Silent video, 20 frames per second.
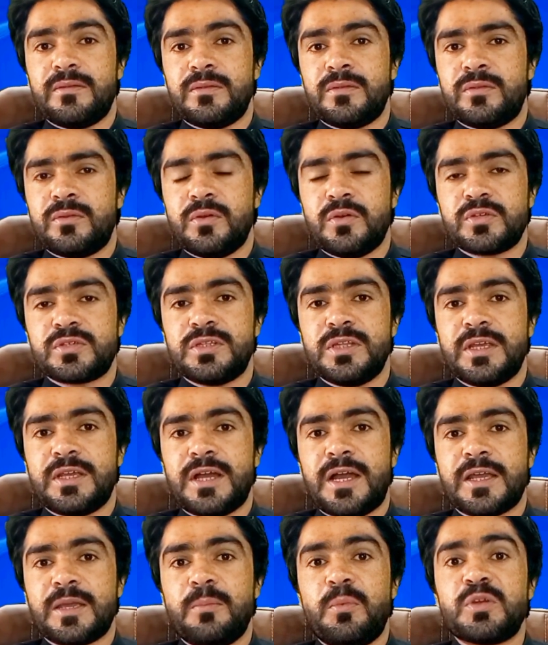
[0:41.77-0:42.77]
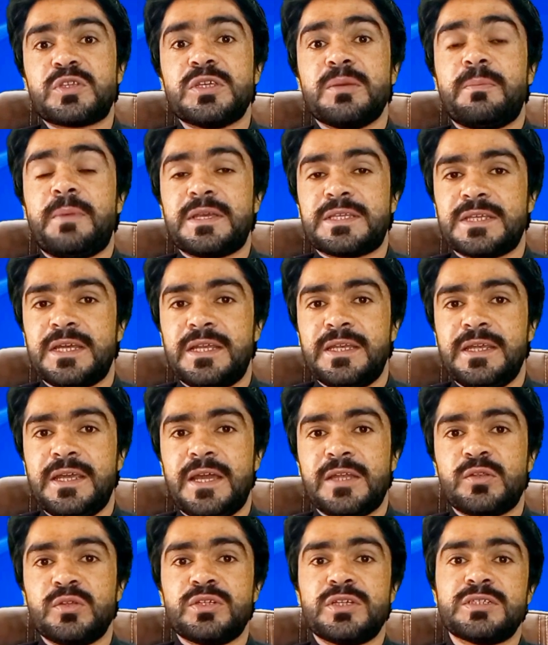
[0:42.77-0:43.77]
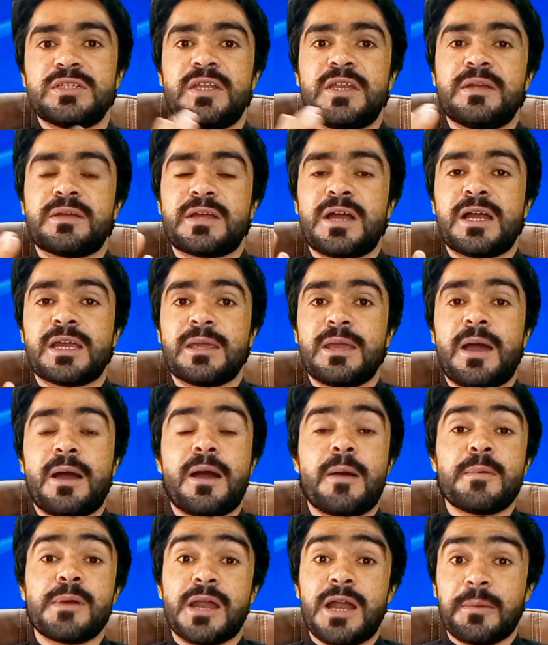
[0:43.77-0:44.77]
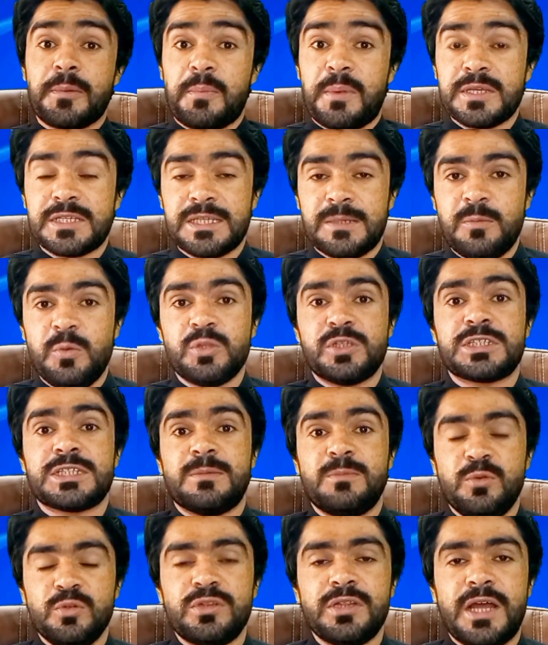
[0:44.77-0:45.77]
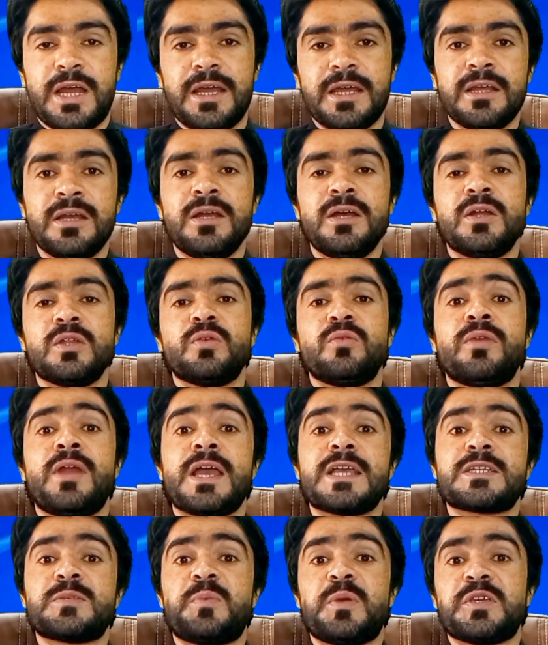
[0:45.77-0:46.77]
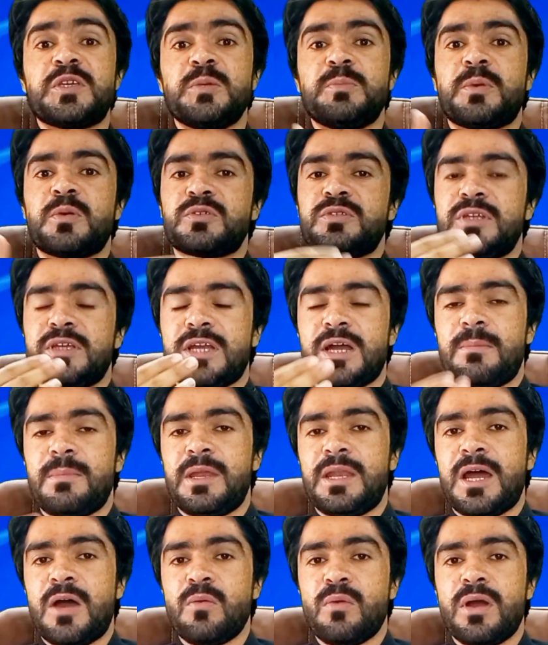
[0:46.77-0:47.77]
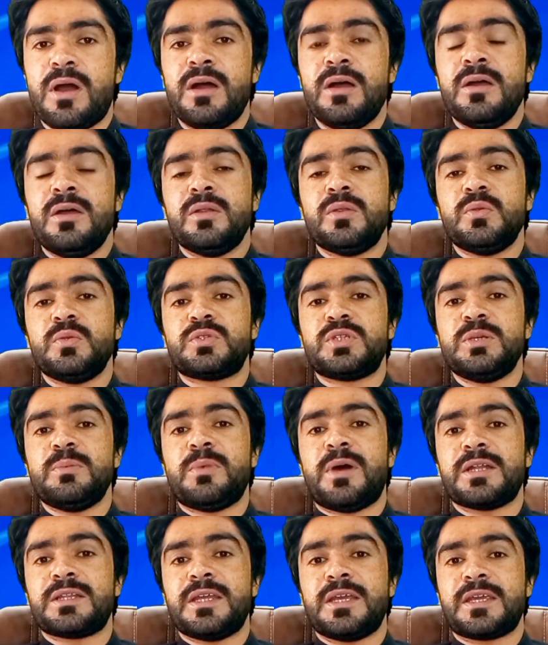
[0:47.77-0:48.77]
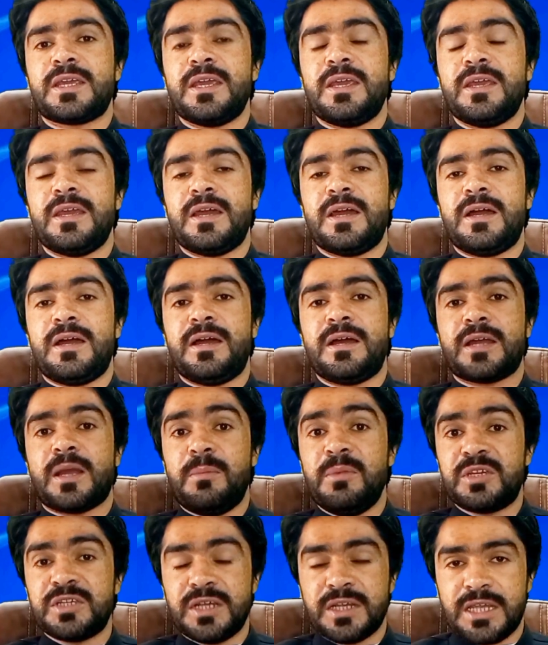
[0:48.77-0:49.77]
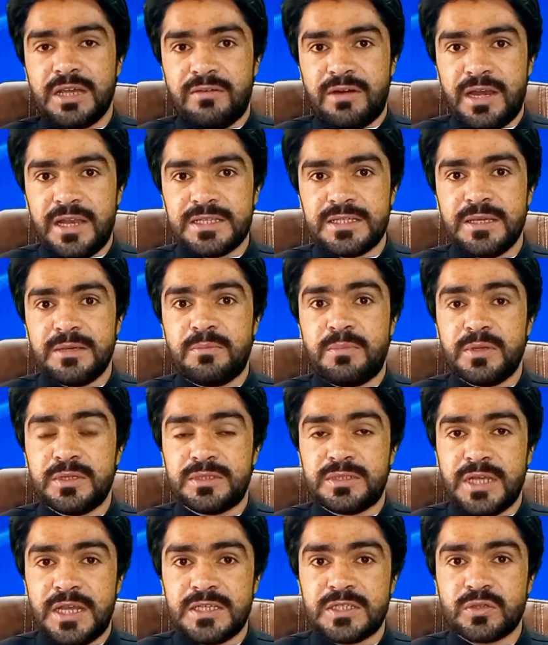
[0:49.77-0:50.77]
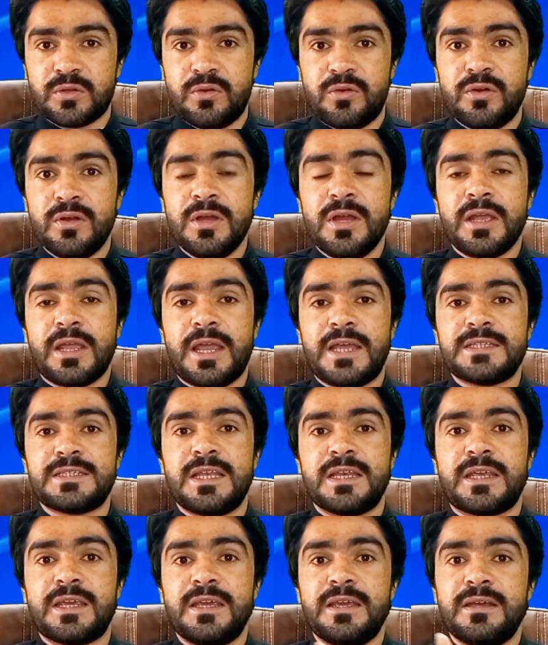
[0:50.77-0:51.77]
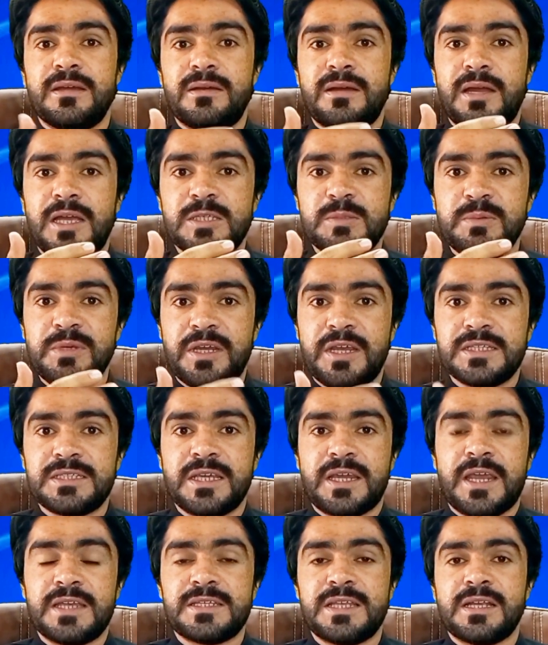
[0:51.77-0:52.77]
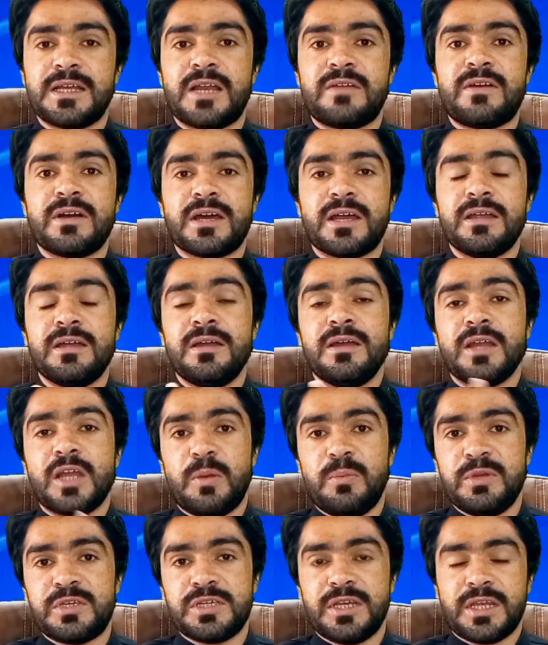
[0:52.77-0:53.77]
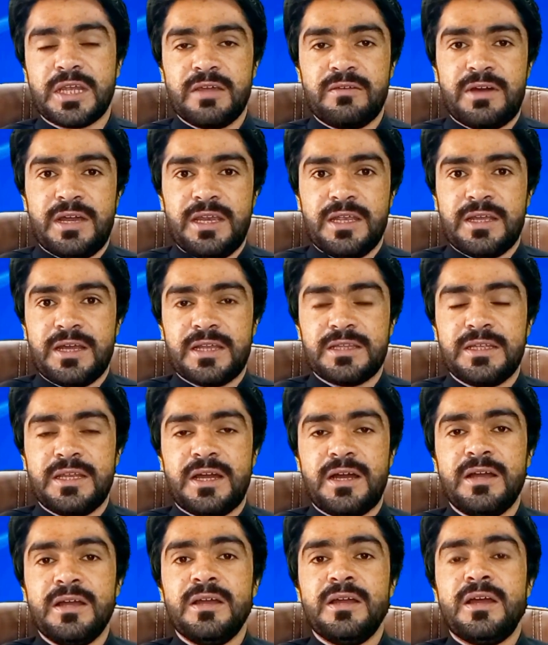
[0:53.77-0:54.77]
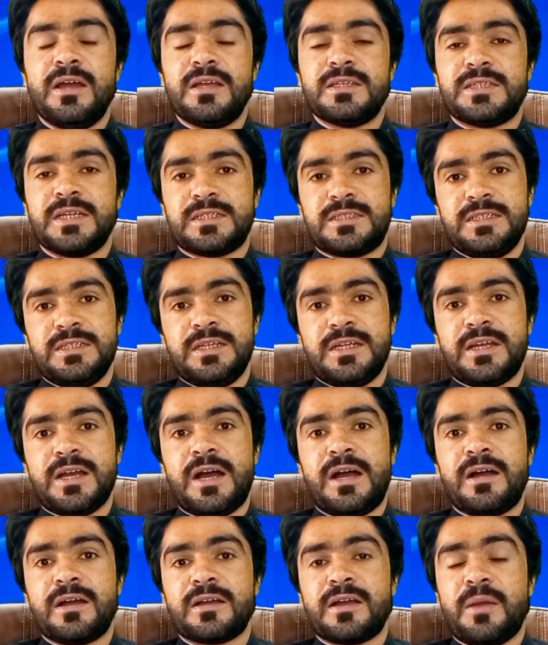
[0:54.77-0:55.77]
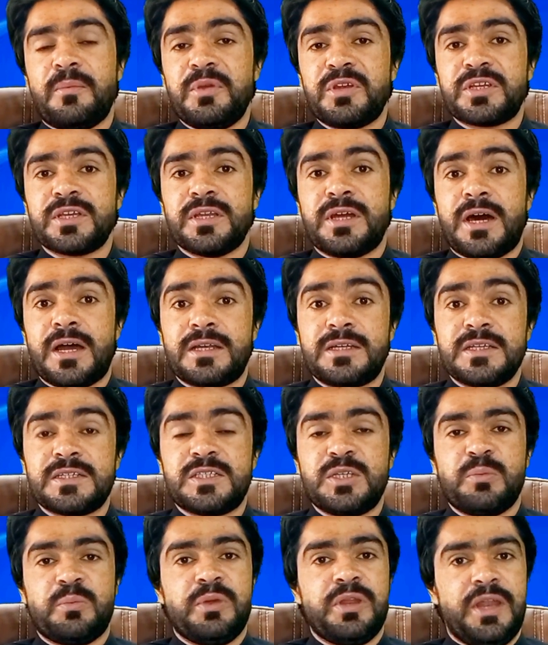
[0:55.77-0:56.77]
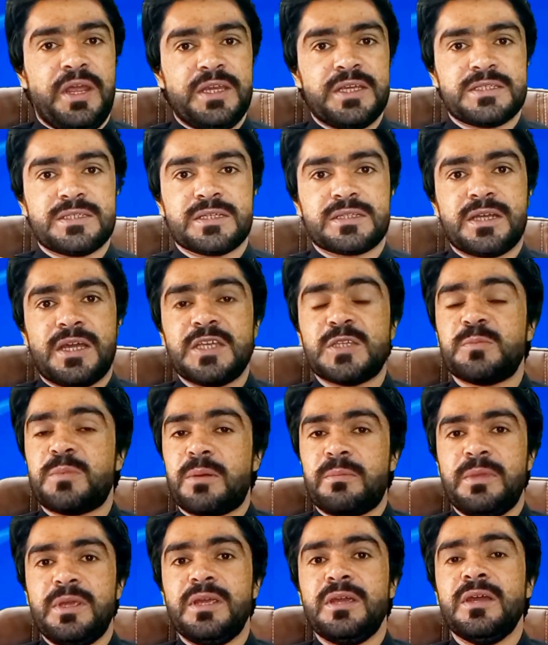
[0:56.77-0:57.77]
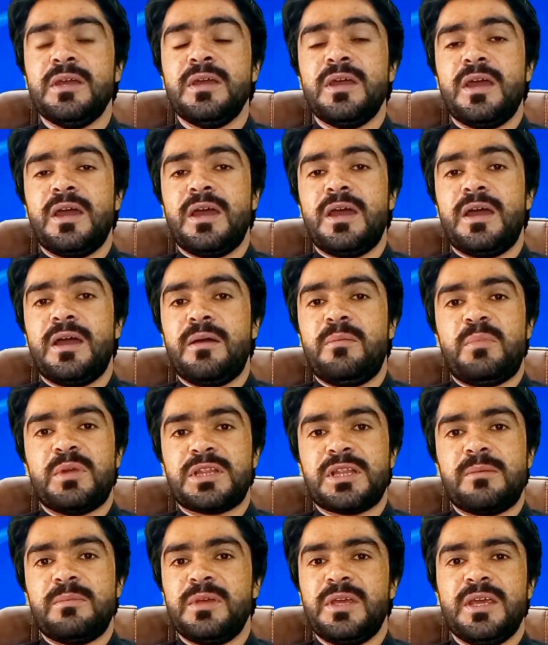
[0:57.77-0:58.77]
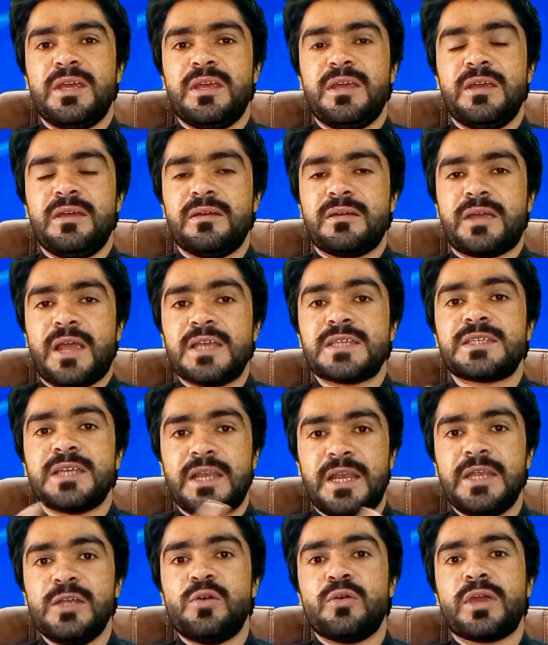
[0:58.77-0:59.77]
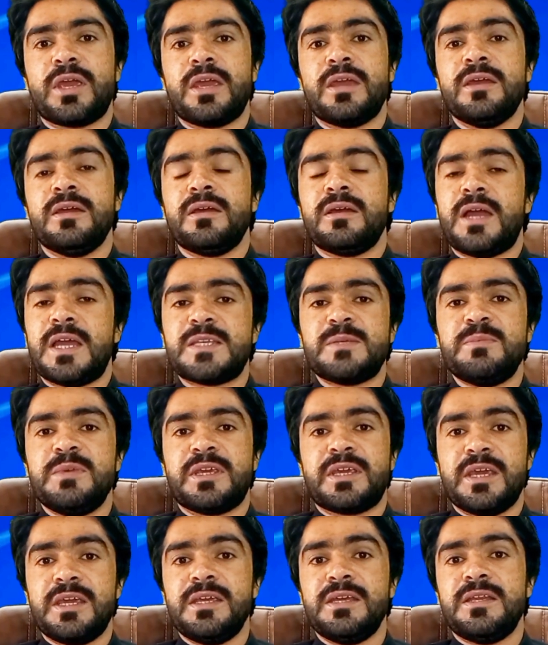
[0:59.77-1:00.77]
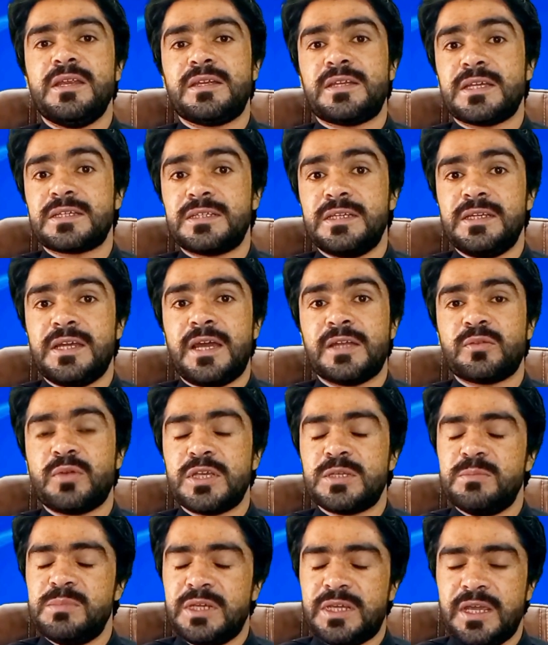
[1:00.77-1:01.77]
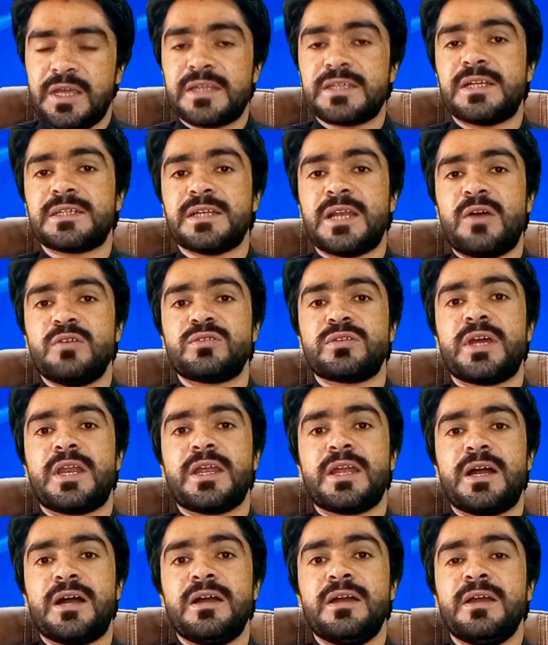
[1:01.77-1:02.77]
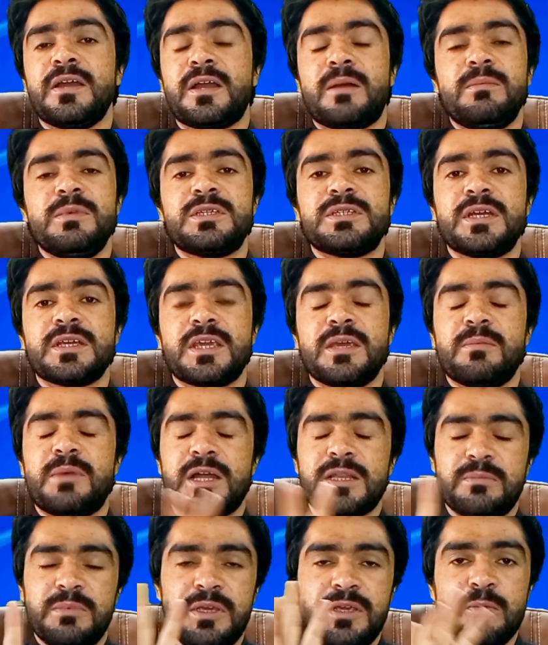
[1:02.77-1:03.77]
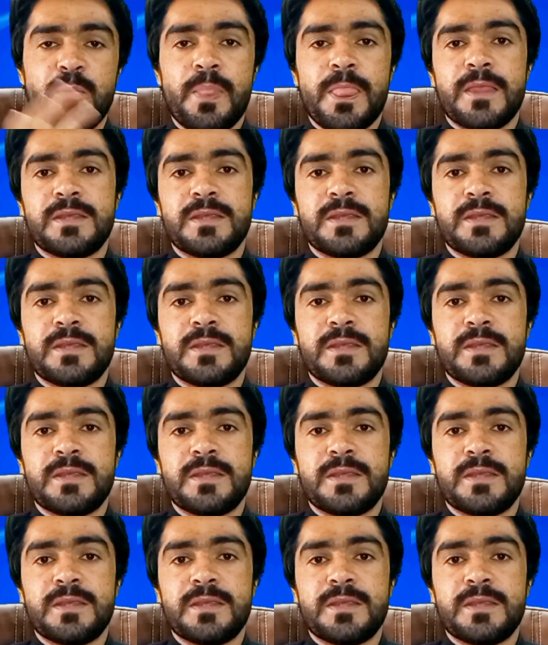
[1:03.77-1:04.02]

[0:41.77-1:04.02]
दोस्त ने कहा कि मुझसे पैसा लिया है तो जज ने कहा कि अगर आपके पास सबूत तो सबूत लाए तो नेक्स्ट पेशी पर उसने कहा मैं लाऊंगा दूसरी बात है कि कमीशन के हवाले से टेस्ट को कैंसिल के एस बी के से कैंसिल करवा कर कमीशन के हवाले कर देना सेक्रेटरी ने कहा कमीशन हर डिस्ट्रिक्ट में नहीं जा सकता इस पर भी आ, मतलब कैंसिल नहीं होंगे एस बी के ने टेस्ट लिया है तो एस बी के रिजल्ट अनाउंस करेगा कमीशन की बात भी